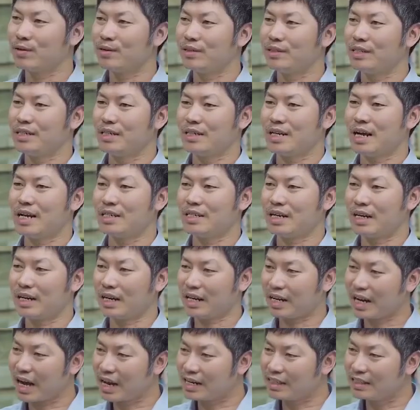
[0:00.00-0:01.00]
cứu đã chỉ ra
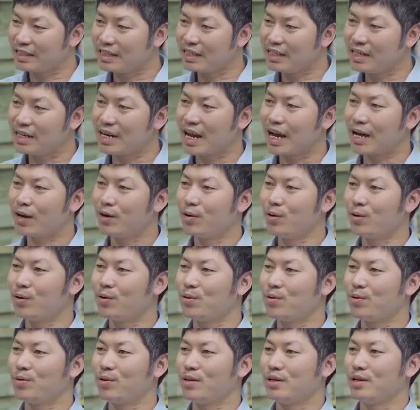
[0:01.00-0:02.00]
rằng cái canxi nano
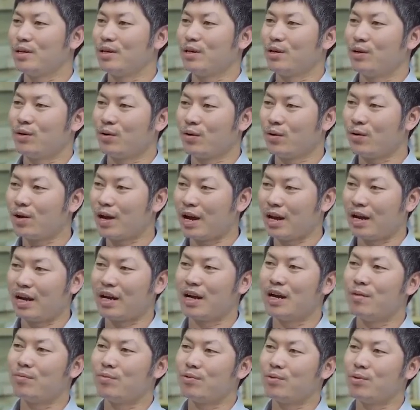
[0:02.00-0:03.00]
nó có khả
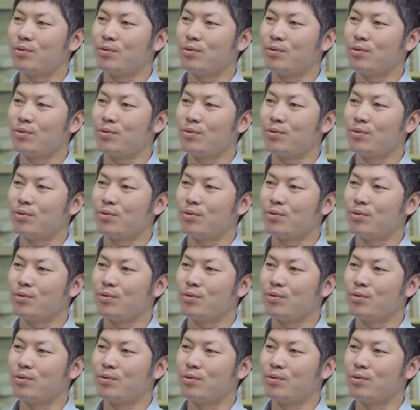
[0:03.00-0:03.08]
năng hấp